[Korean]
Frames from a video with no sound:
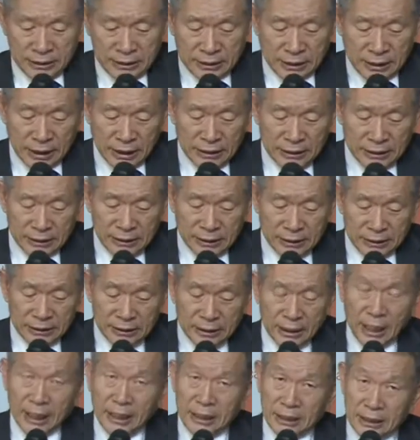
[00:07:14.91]

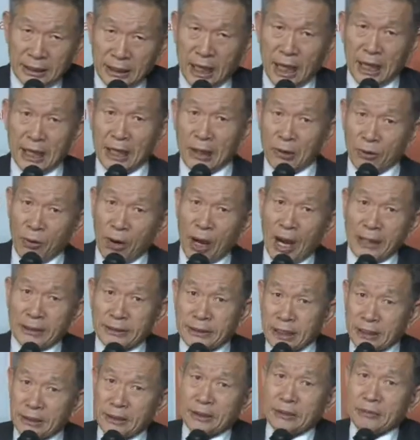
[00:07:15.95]
시간이었지 않을까라고
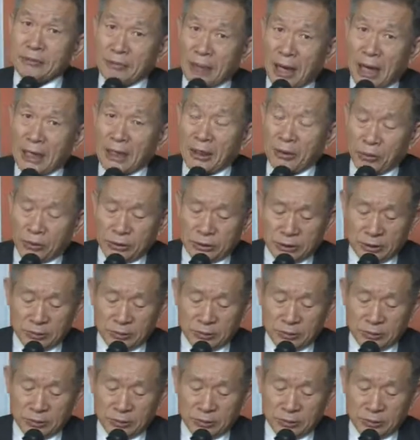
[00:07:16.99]
학자들은 말하고